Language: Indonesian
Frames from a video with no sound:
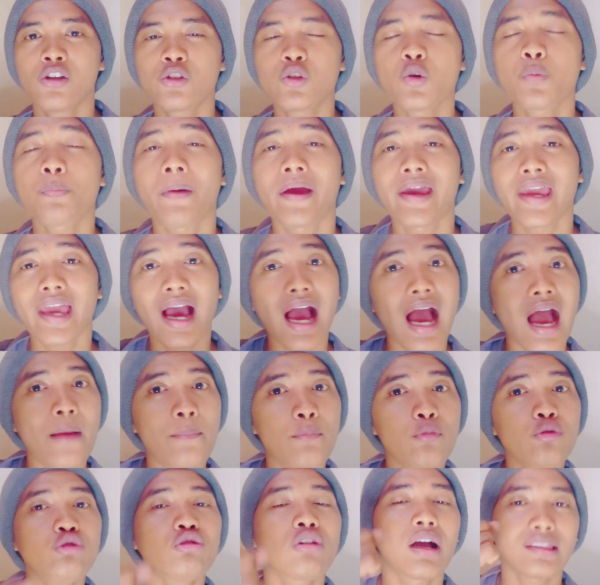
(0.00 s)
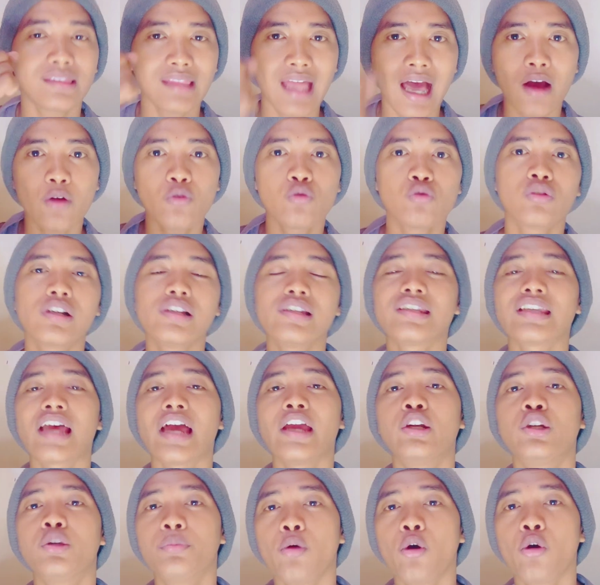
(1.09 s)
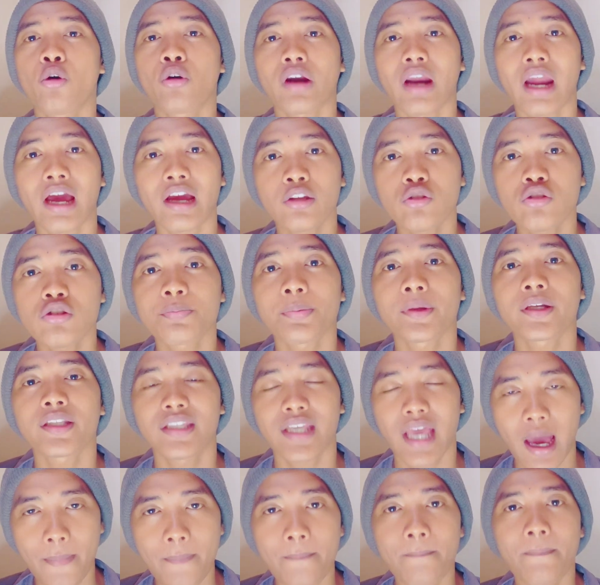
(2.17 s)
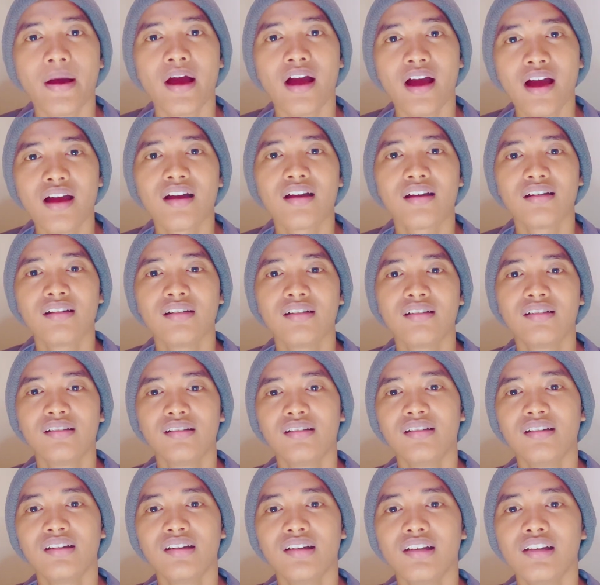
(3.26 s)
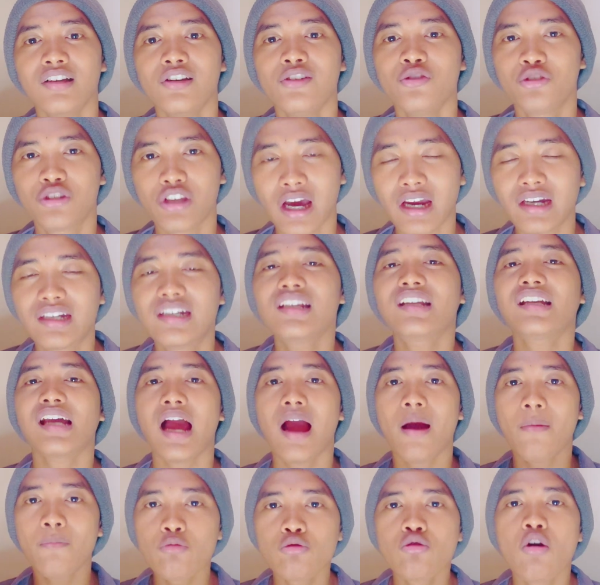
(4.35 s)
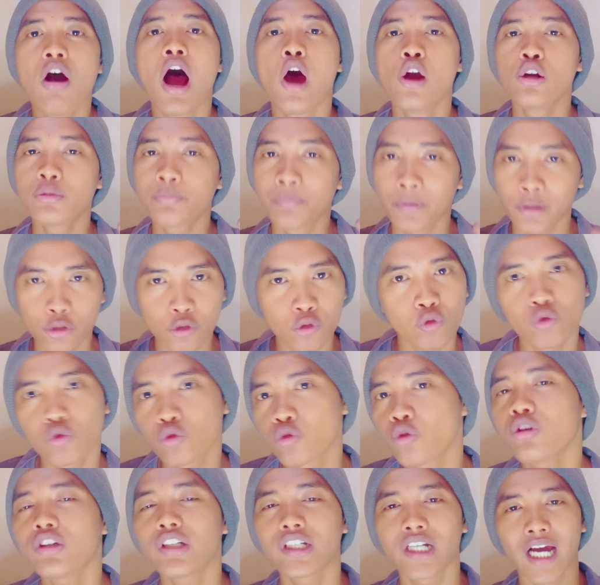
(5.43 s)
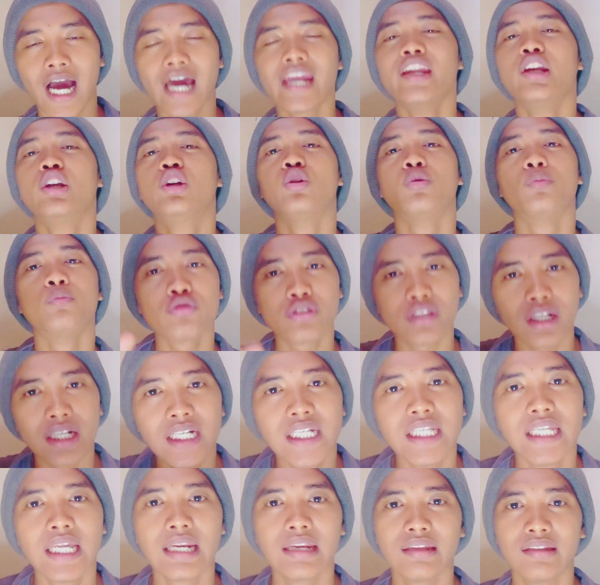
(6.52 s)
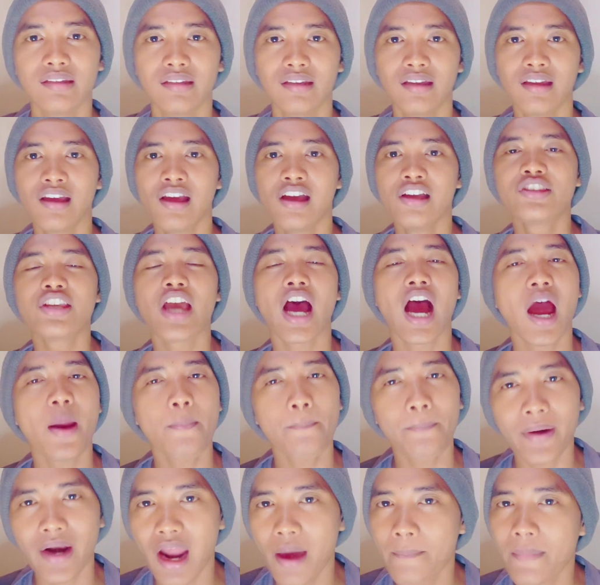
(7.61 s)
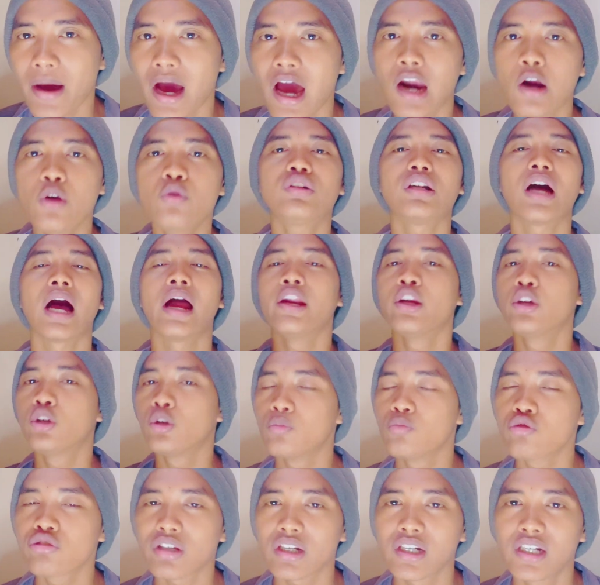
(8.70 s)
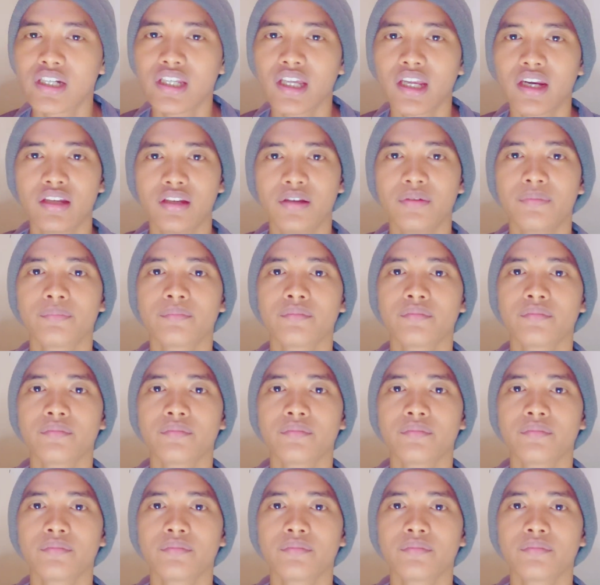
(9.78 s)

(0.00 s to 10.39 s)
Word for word: Supaya kamu juga tahu kisah hidup orang itu seperti apa. Jadi kamu harus bersyukur dengan hidupmu sendiri. Jangan pernah mengeluh dengan hidupmu sendiri.